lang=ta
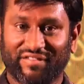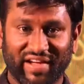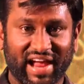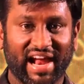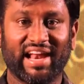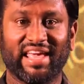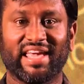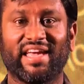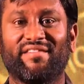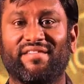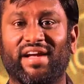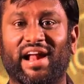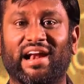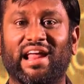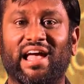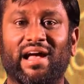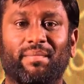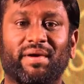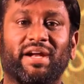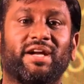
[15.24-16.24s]
வேலையே
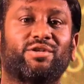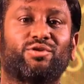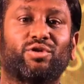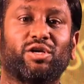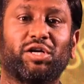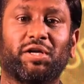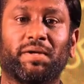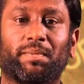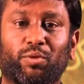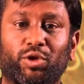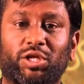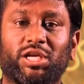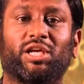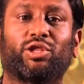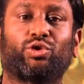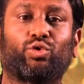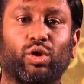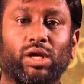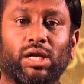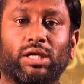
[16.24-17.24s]
வேணாம் அப்படின்னு சொல்லிட்டு
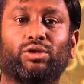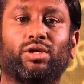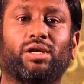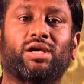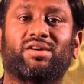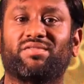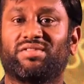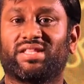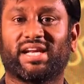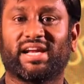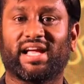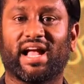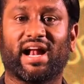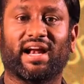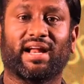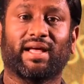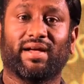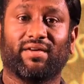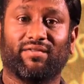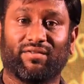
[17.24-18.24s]
புதிய தொழில்
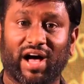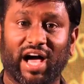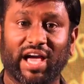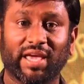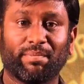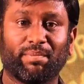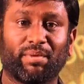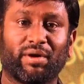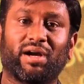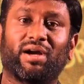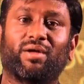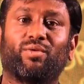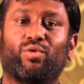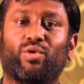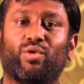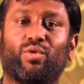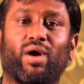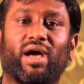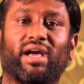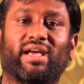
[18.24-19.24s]
தொடங்குவதற்கான வாய்ப்புகளை
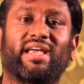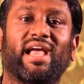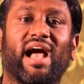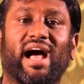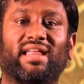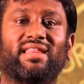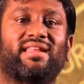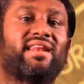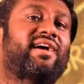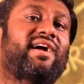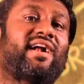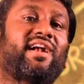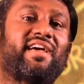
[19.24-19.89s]
உருவாக்கி அதில்